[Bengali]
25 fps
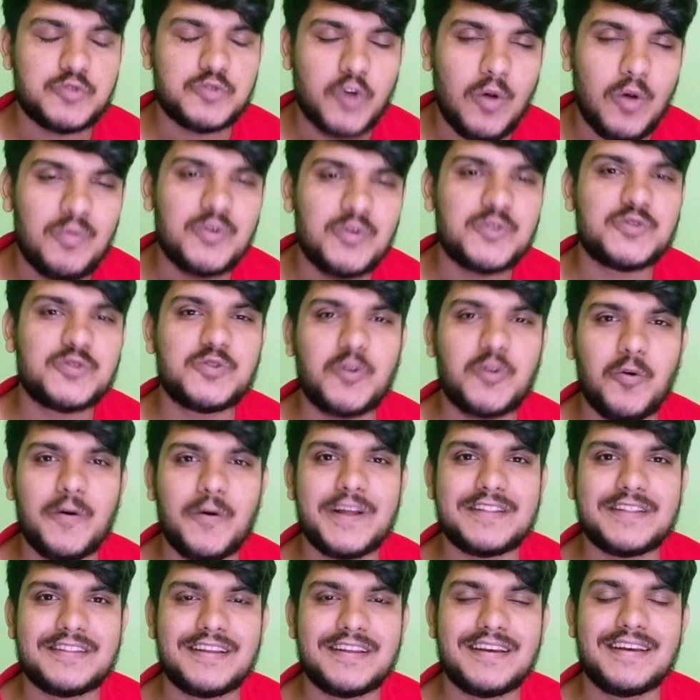সমস্ত
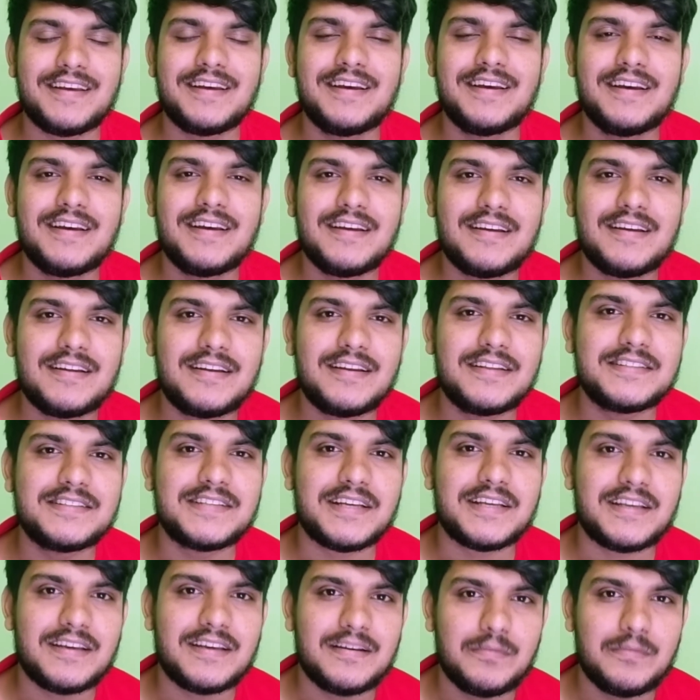ওয়েতে
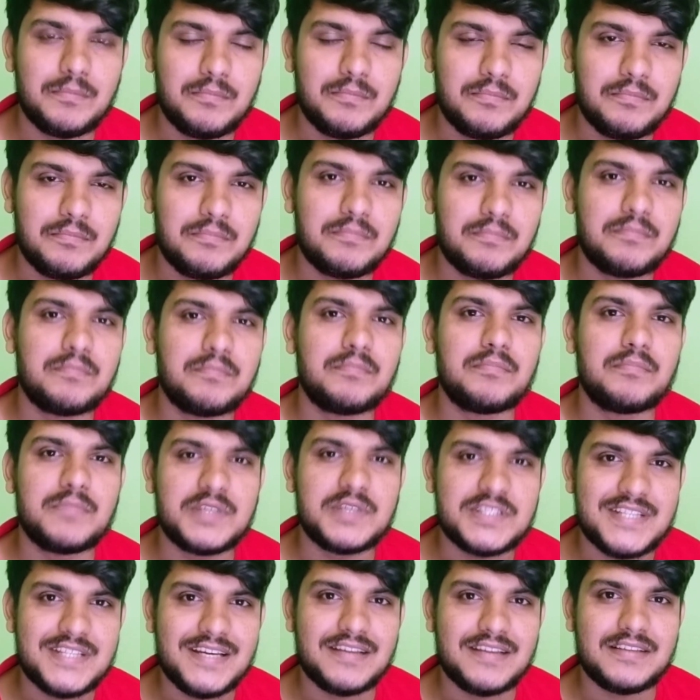নিজেকে
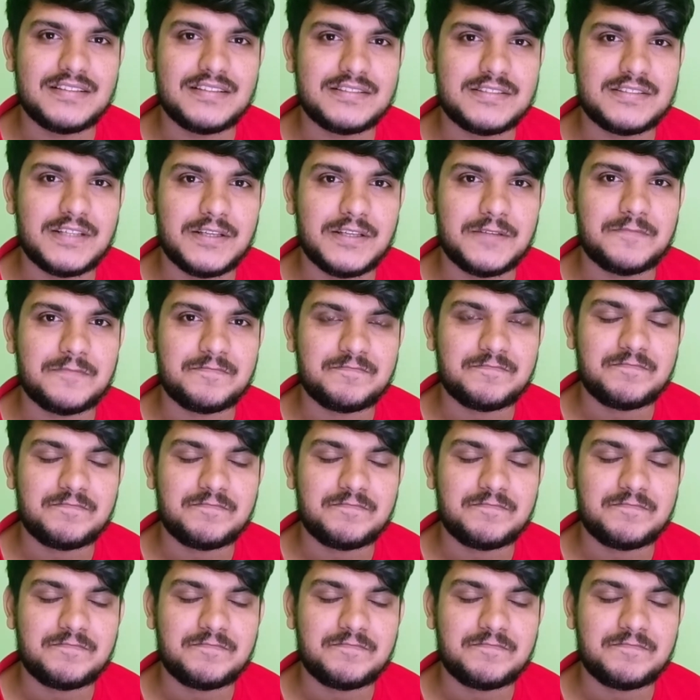মিশিয়ে নিচ্ছেন